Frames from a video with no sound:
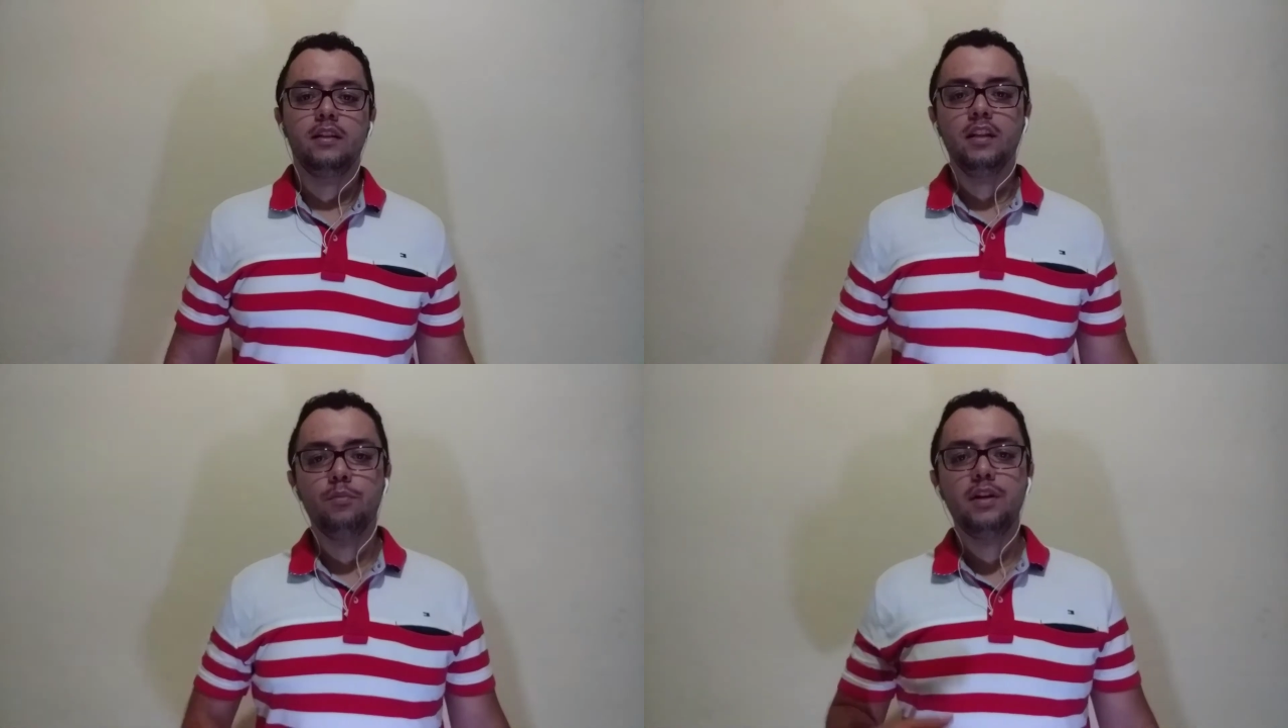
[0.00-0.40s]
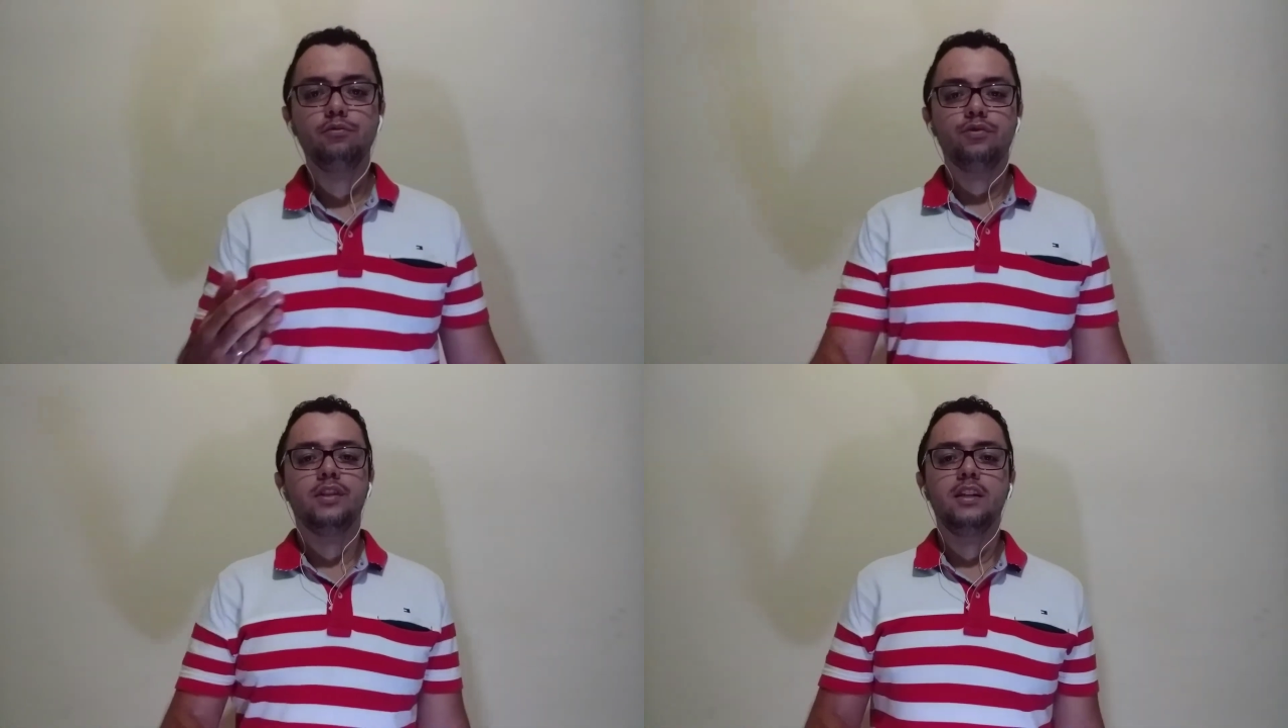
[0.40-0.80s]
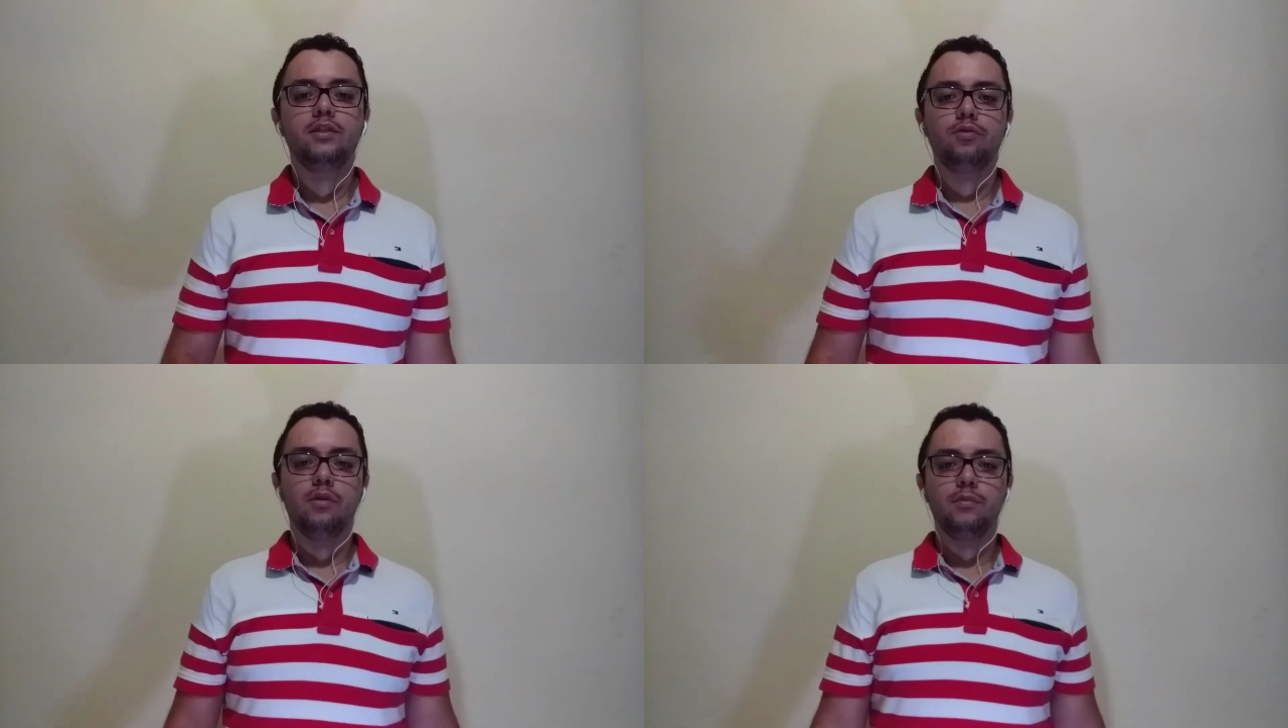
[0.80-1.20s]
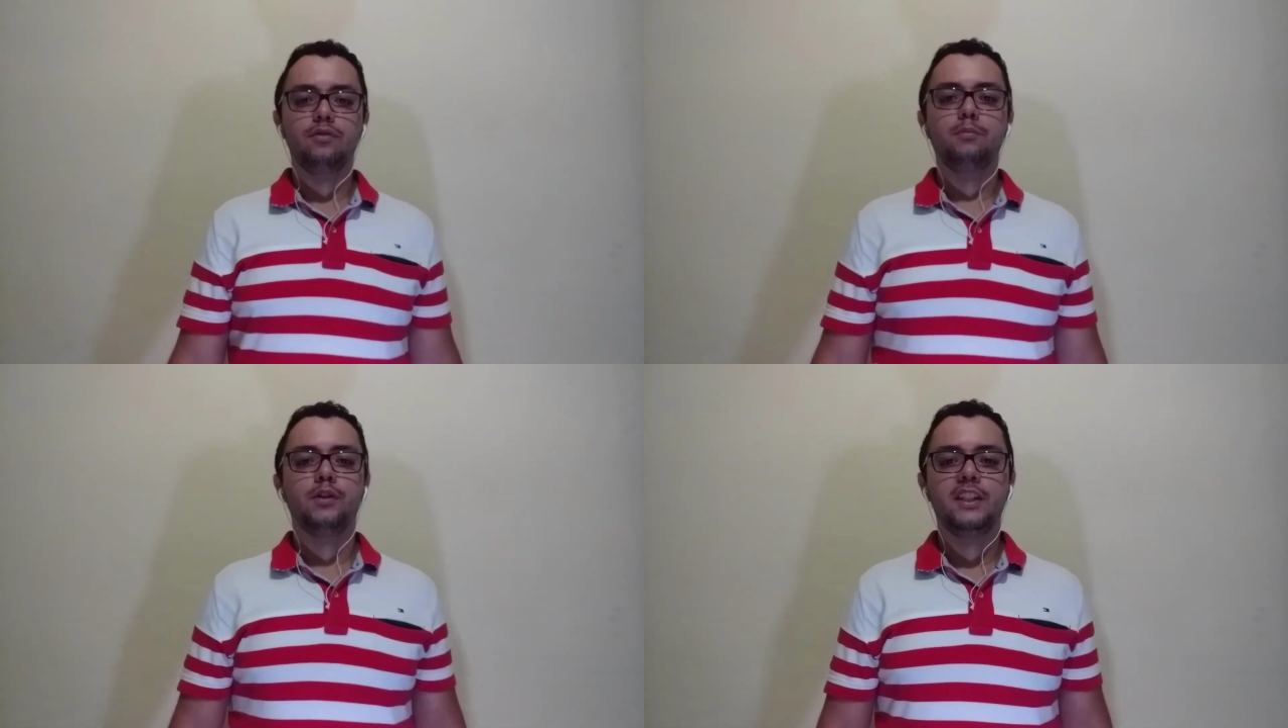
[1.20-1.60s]
também um dos grandes nomes do
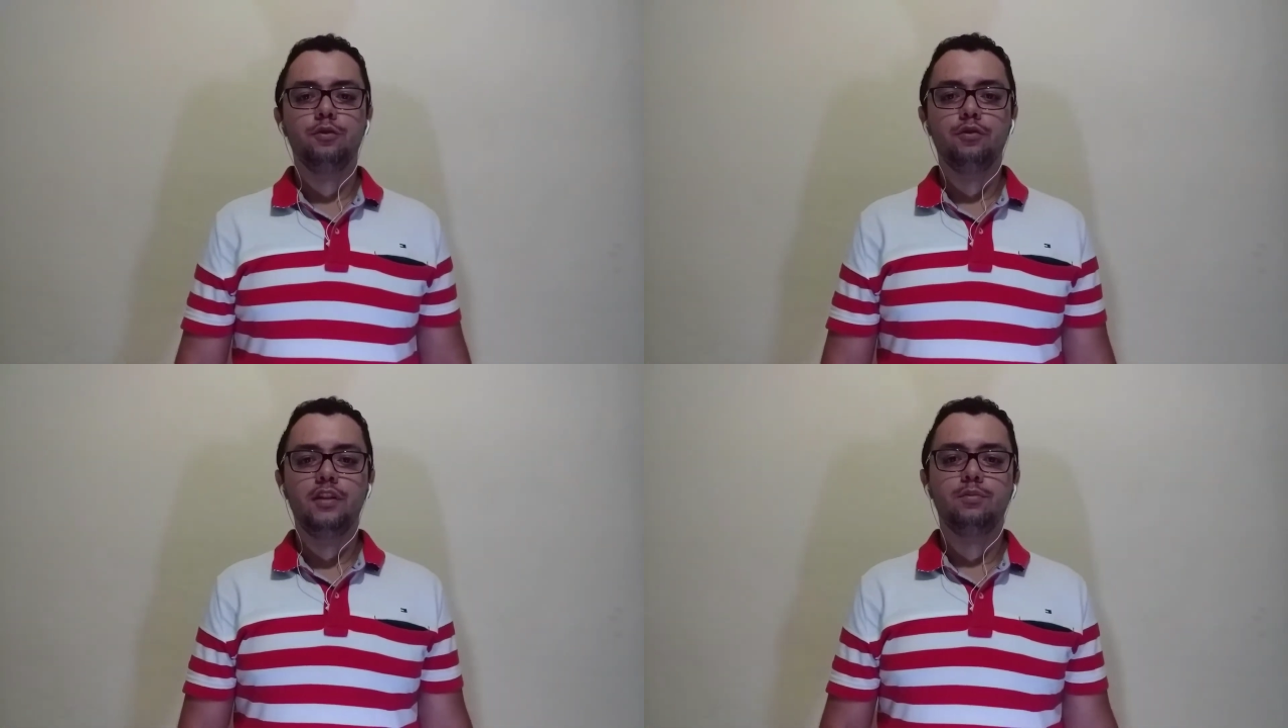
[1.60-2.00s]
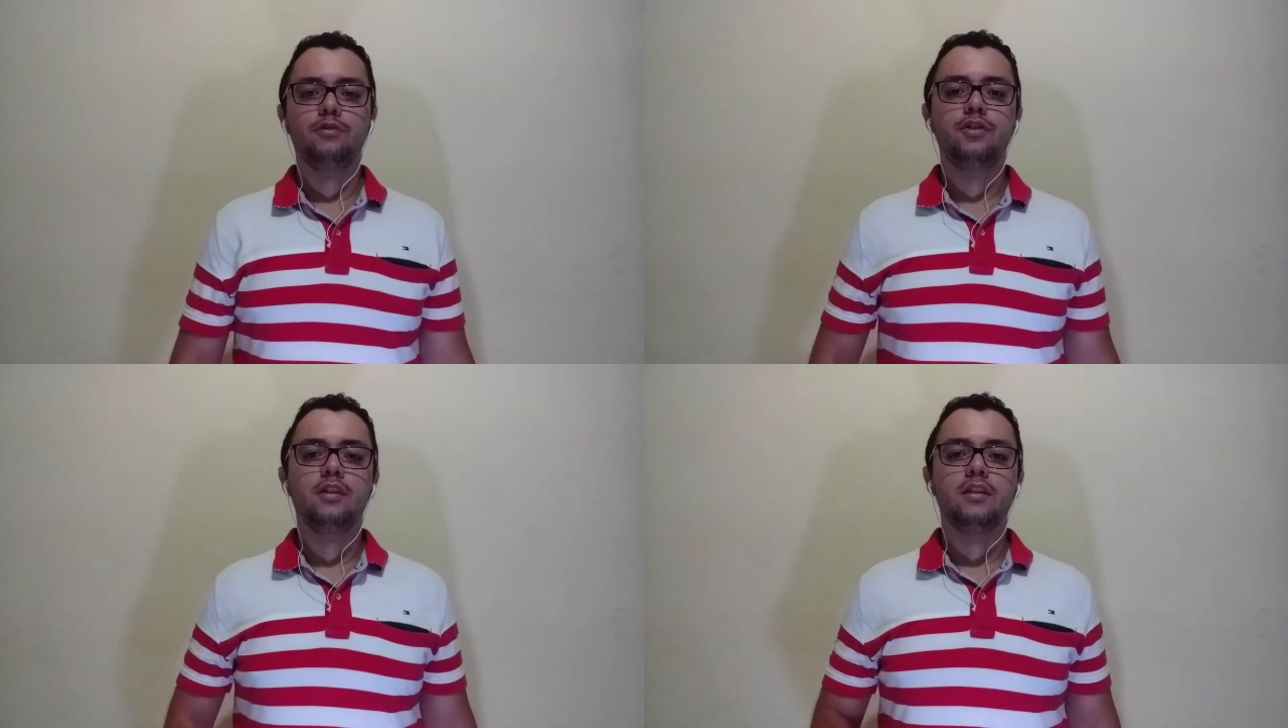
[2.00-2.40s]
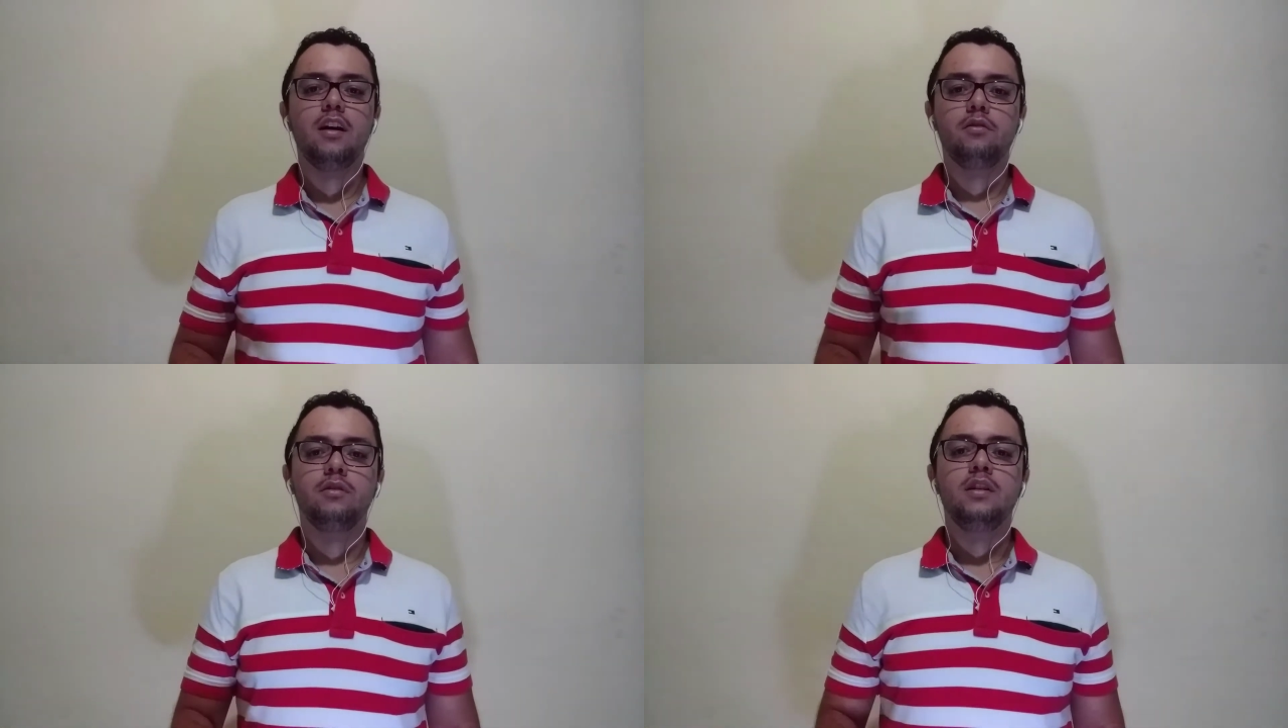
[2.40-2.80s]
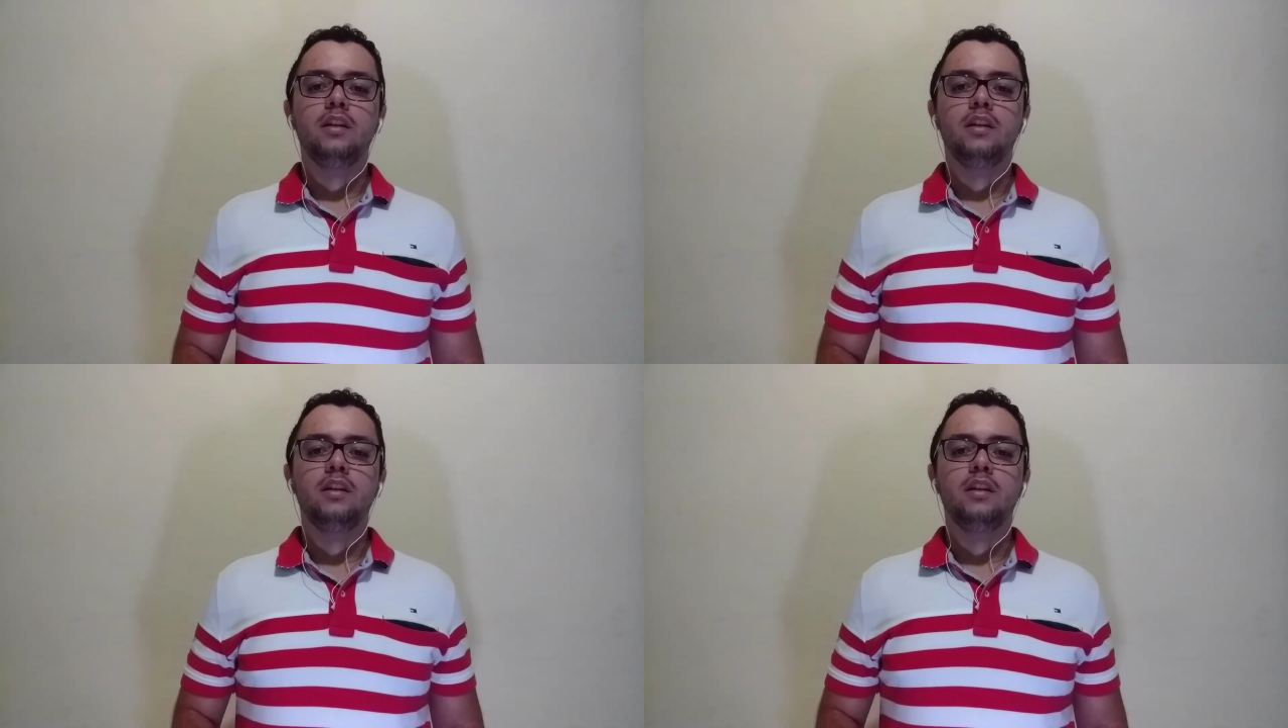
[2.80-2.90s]
empreendedorismo digital